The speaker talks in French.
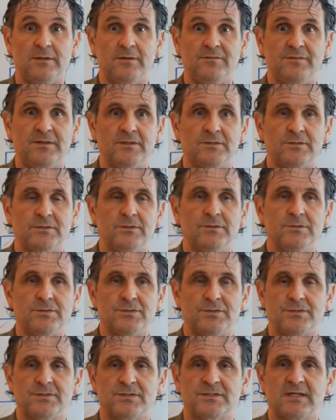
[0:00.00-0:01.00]
a vécu
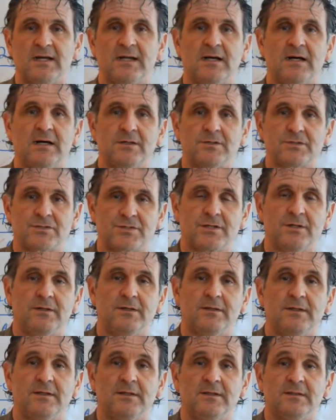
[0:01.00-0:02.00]
jusqu'à l'âge
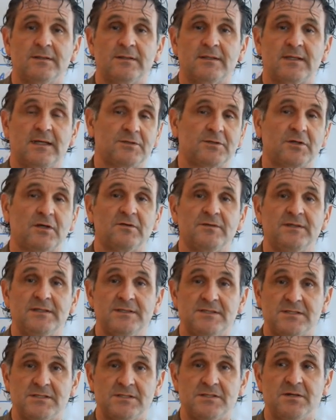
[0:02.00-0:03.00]
de
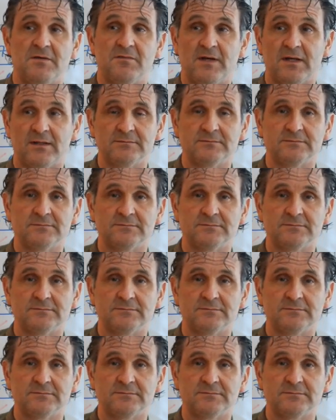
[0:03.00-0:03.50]
99 ans.